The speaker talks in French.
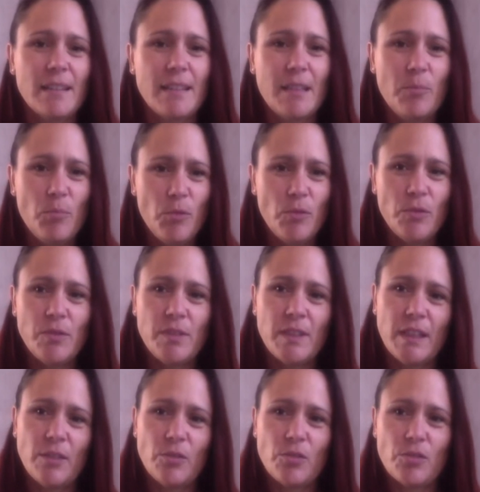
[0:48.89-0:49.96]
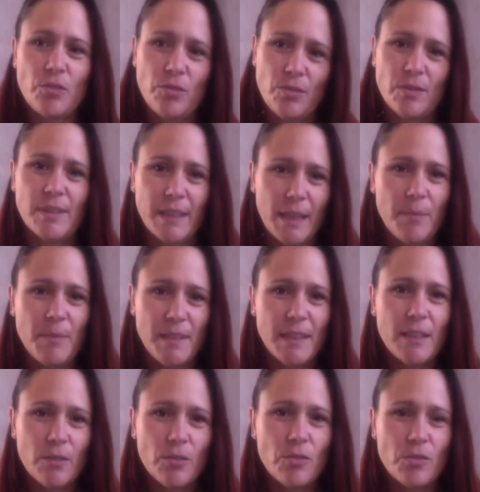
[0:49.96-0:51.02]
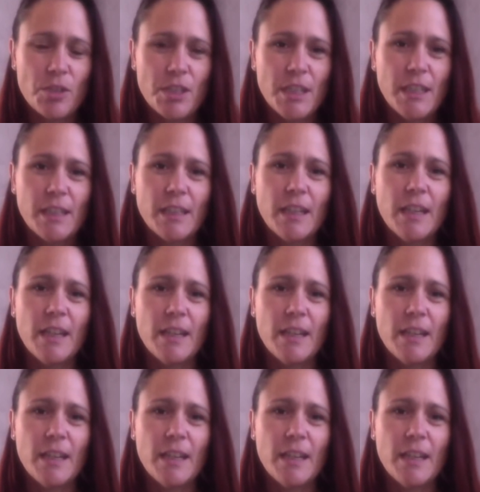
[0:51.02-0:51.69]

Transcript: c'est plus quelque chose de très psychologique.